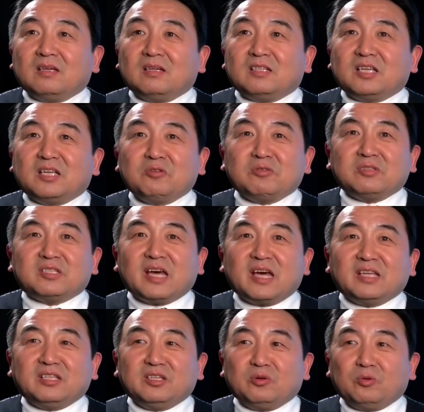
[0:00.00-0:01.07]
神韵
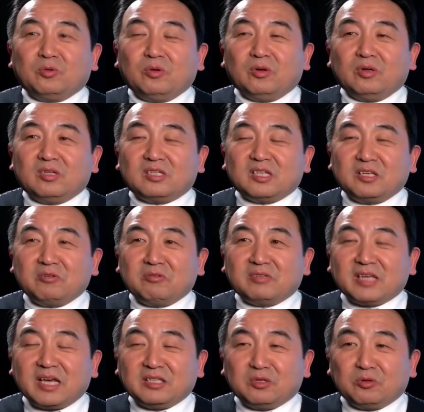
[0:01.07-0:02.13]
在纽约，神韵
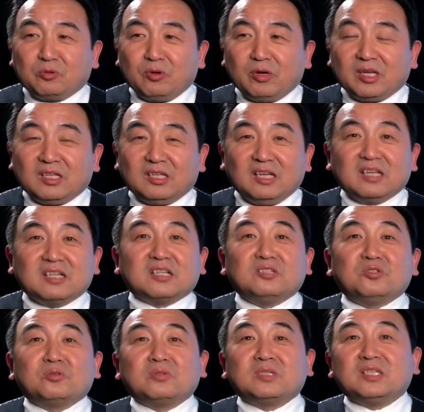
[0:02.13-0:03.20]
在纽约林
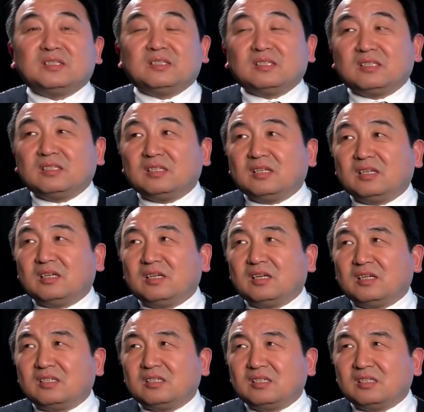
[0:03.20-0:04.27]
肯中心，
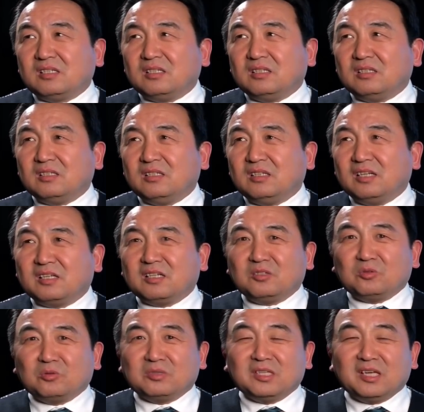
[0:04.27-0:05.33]
啊，是林肯
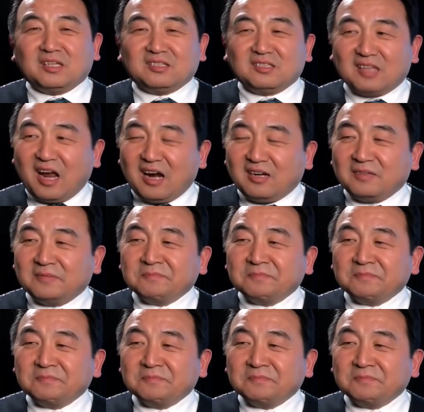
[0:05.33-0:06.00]
中心是哪？